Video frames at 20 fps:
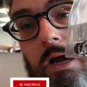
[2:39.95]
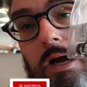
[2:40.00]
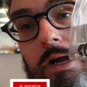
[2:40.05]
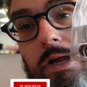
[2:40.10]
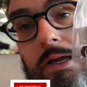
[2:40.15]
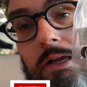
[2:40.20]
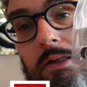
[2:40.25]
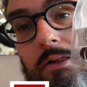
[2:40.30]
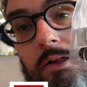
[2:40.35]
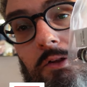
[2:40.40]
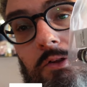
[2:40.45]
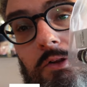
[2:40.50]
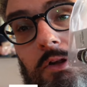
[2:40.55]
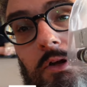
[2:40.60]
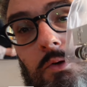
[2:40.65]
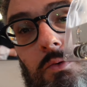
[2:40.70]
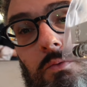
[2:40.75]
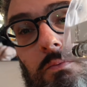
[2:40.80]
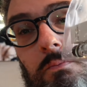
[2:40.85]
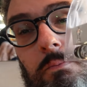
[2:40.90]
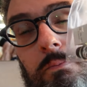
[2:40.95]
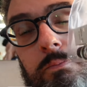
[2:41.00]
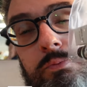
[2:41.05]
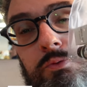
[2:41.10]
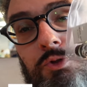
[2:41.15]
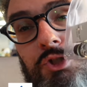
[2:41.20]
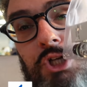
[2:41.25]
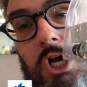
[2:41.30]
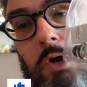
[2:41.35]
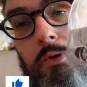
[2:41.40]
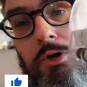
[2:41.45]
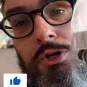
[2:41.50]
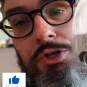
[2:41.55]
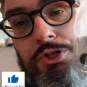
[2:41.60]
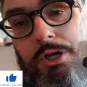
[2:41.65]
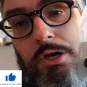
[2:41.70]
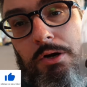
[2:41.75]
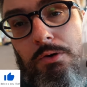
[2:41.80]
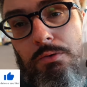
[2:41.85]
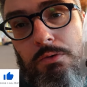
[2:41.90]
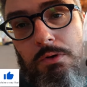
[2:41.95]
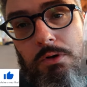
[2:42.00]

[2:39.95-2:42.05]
Aí aqui dentro tem um shower gel,